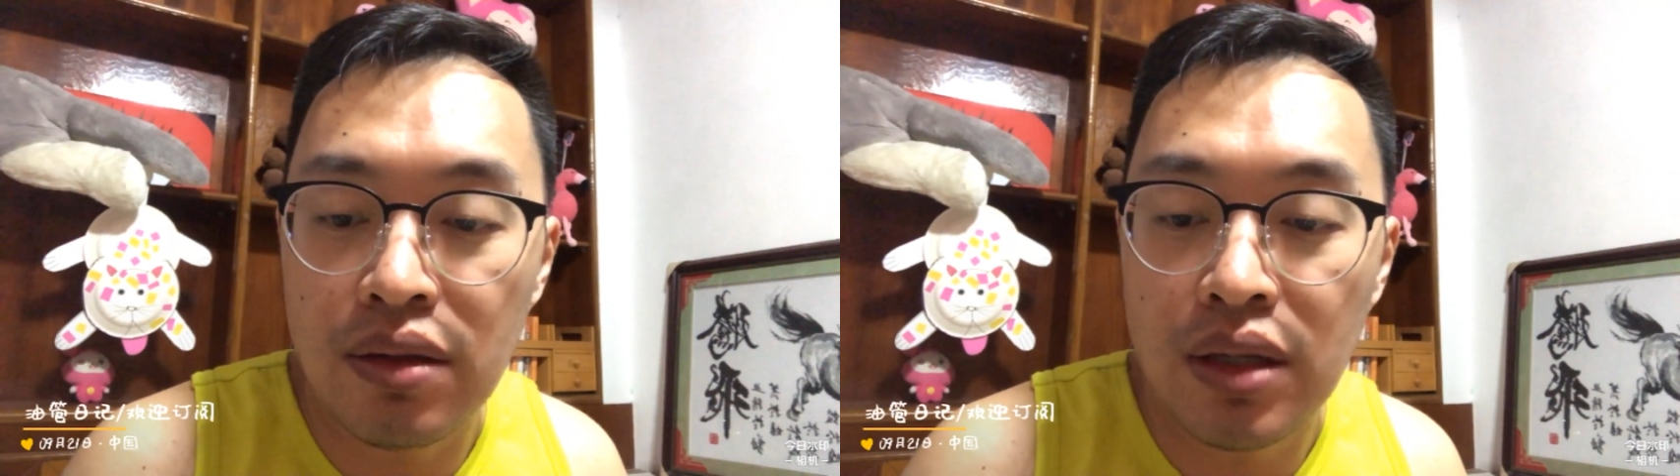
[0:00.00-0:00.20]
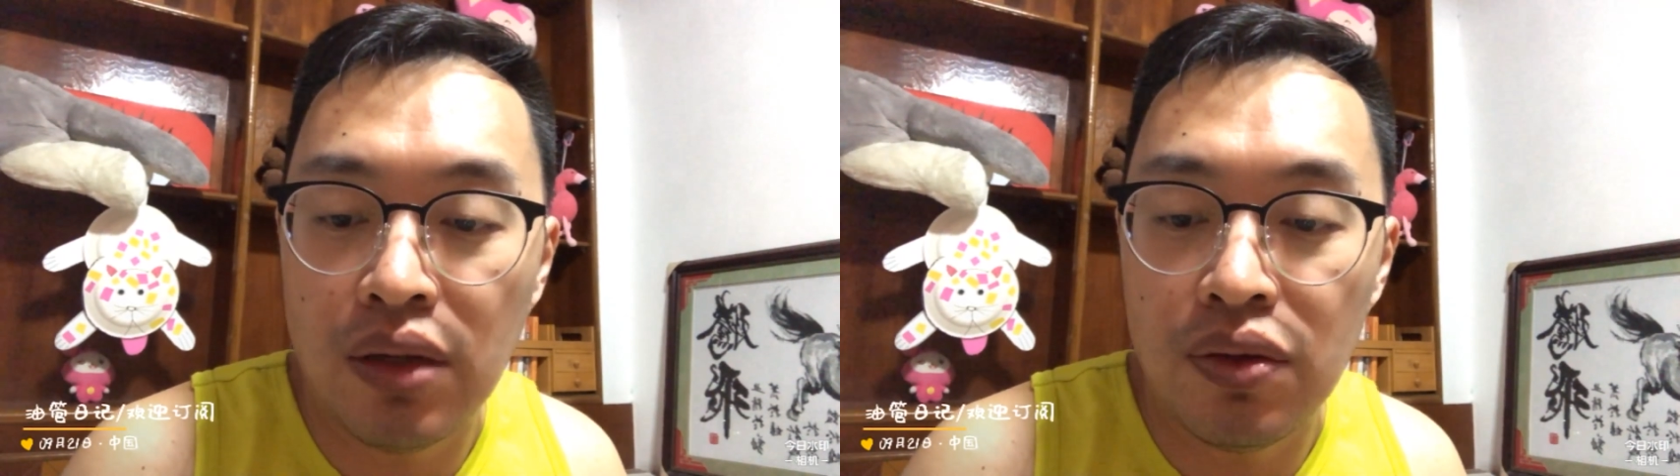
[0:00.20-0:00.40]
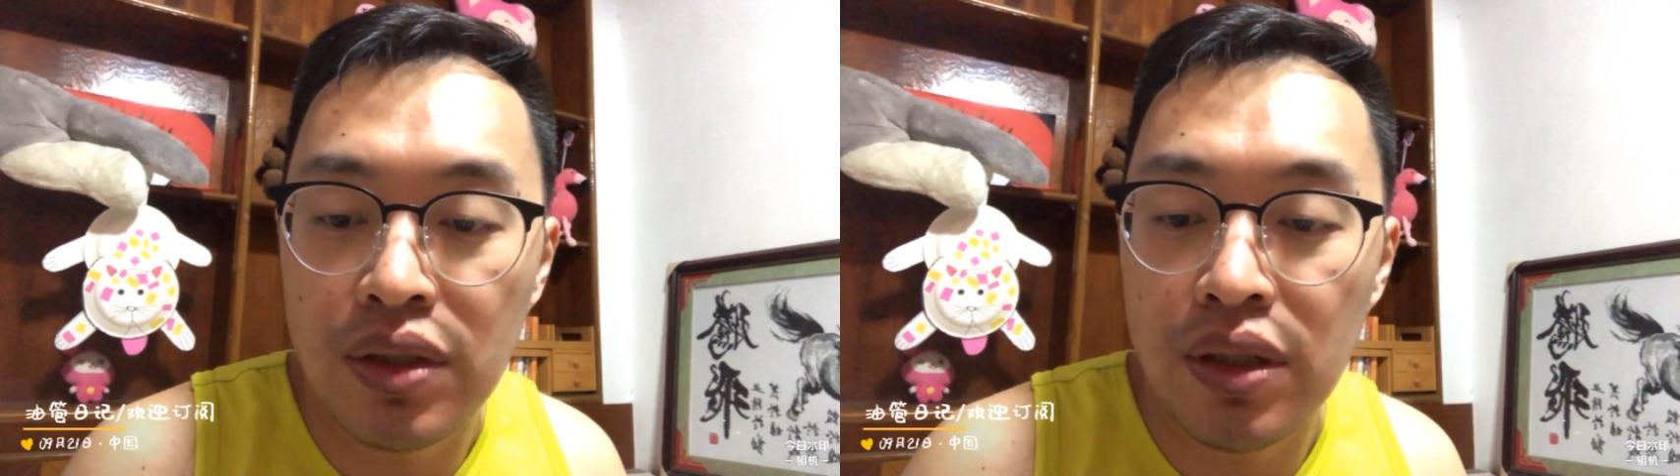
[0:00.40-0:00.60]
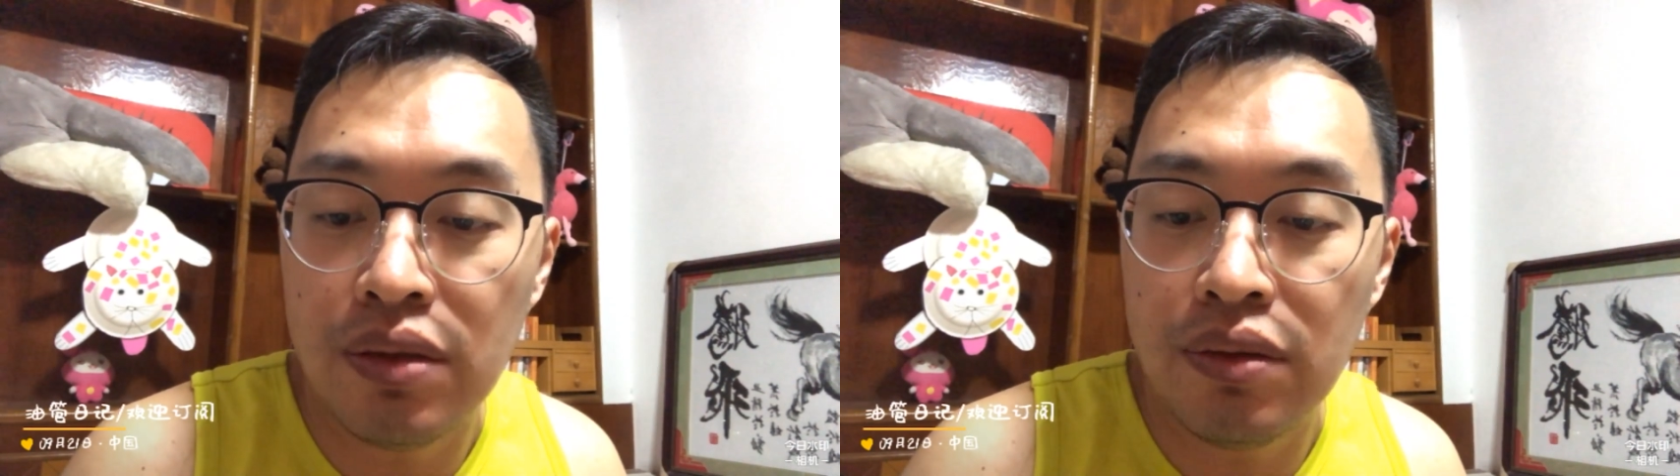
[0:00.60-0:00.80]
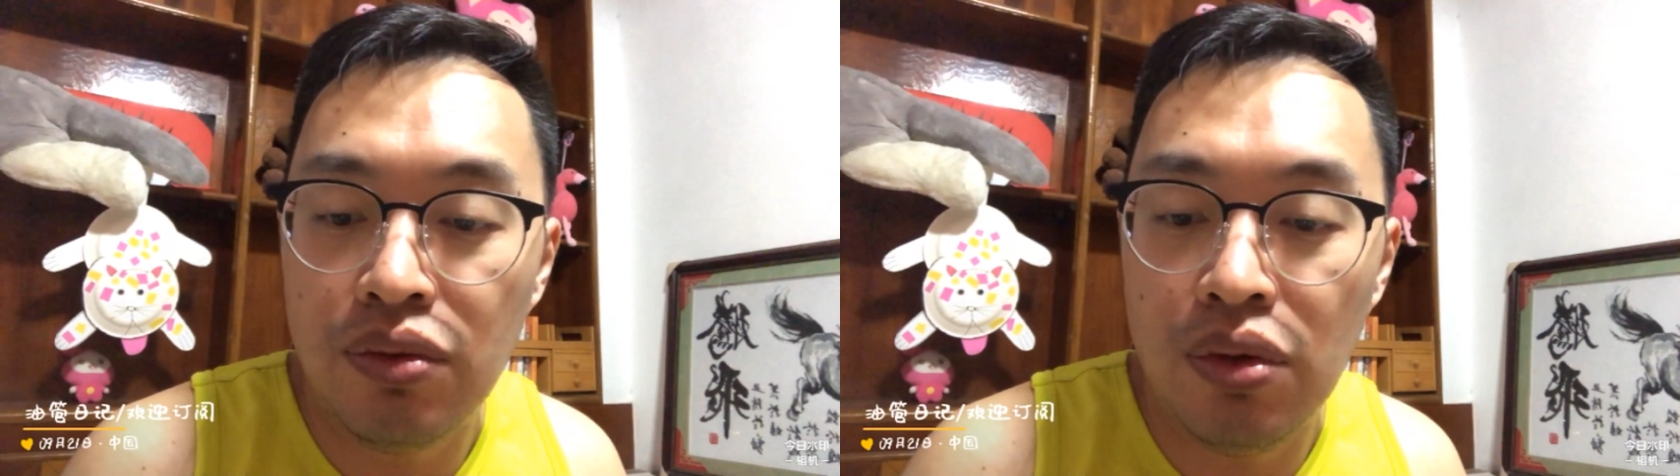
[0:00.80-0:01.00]
战斗
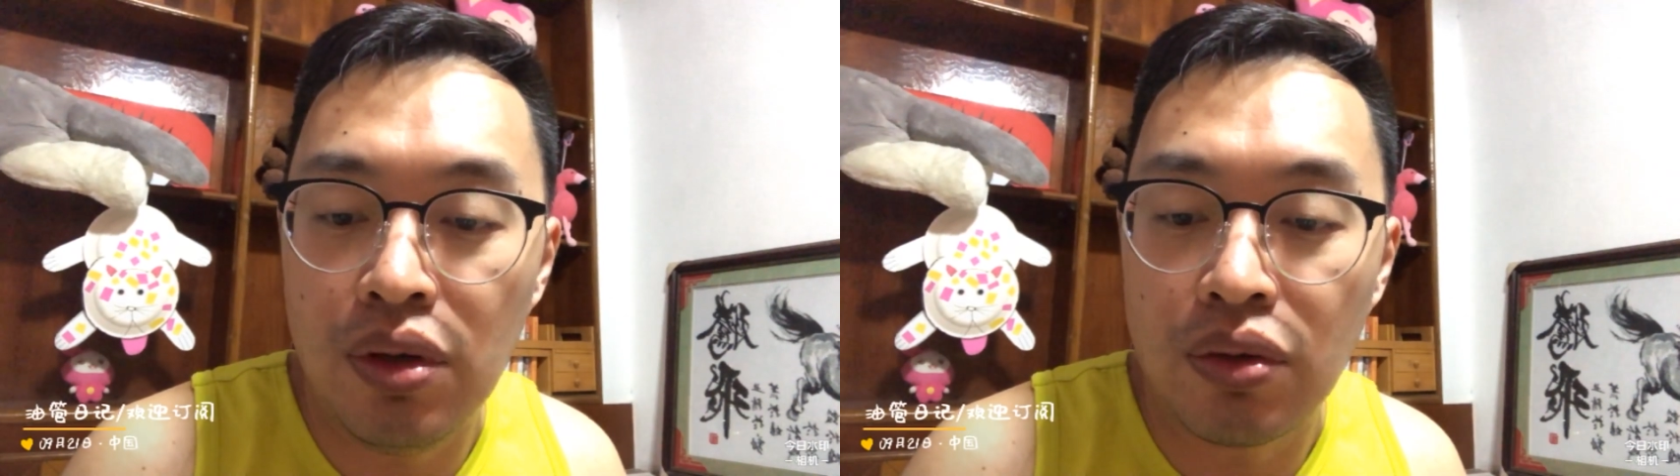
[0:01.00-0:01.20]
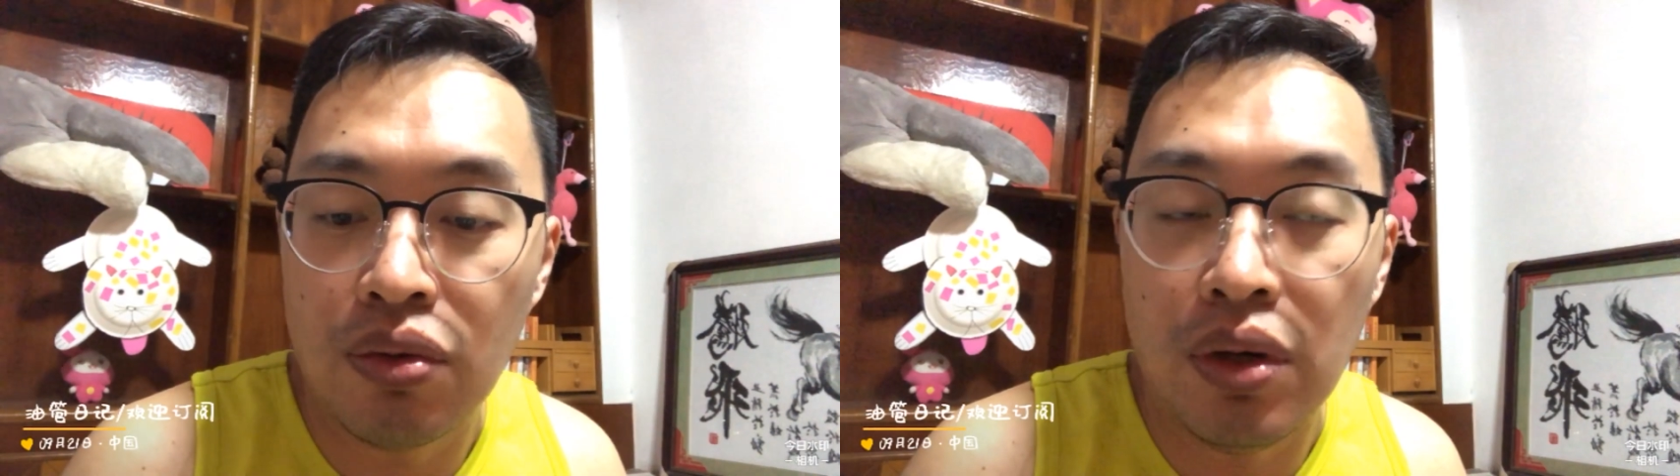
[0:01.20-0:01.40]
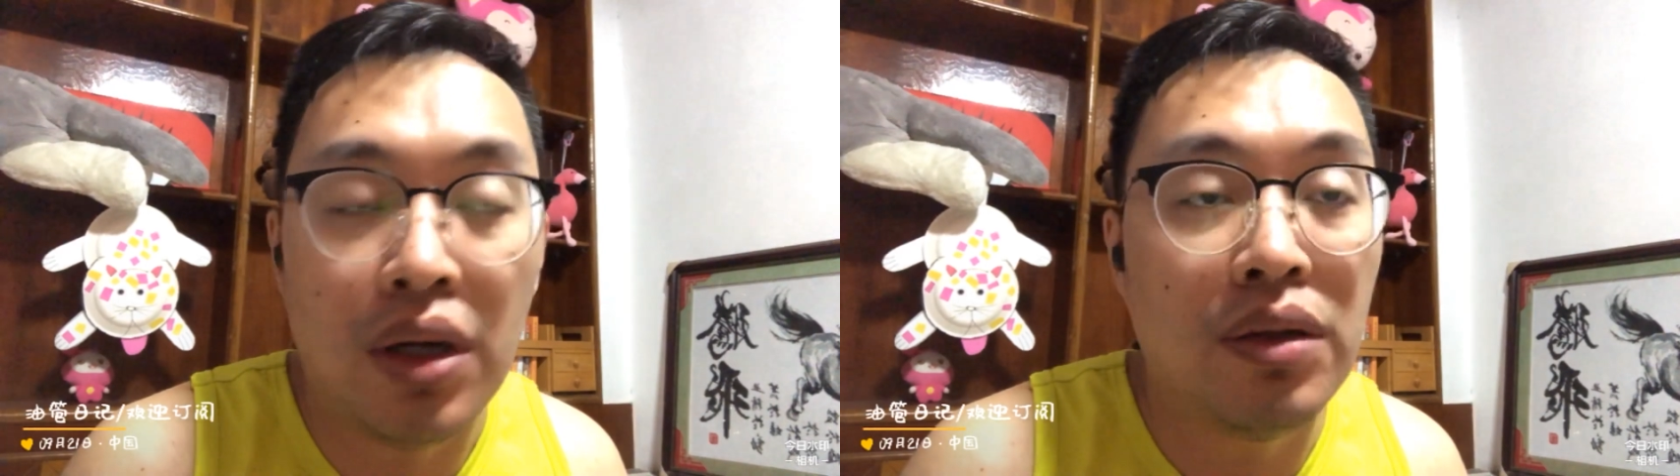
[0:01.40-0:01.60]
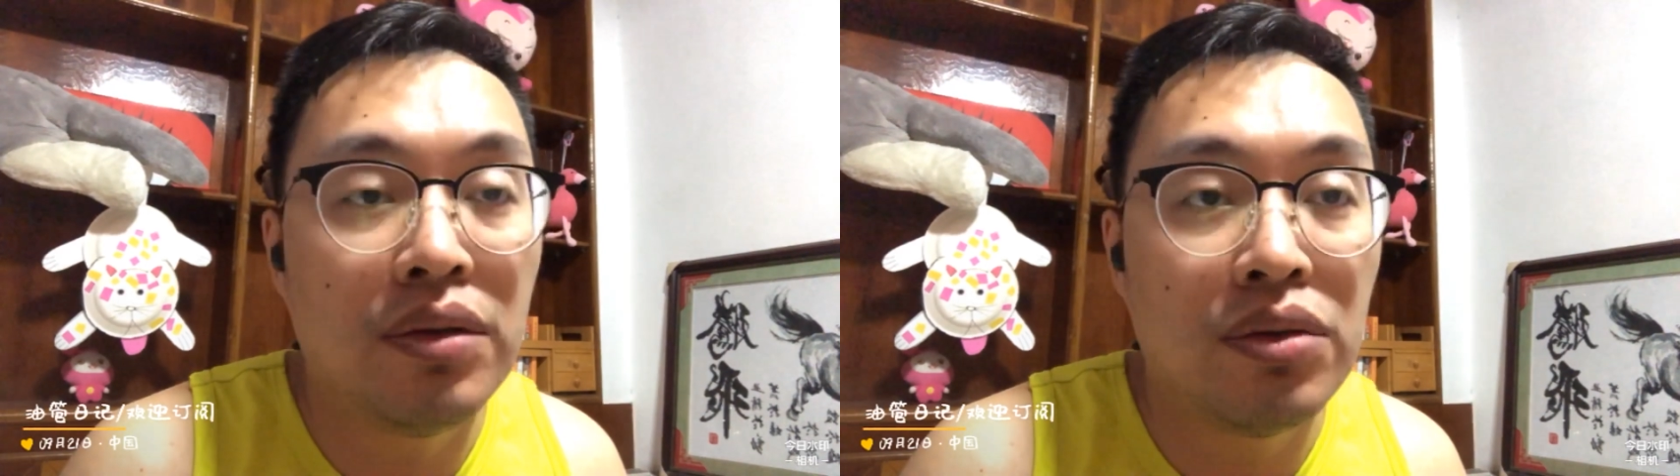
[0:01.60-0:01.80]
机越过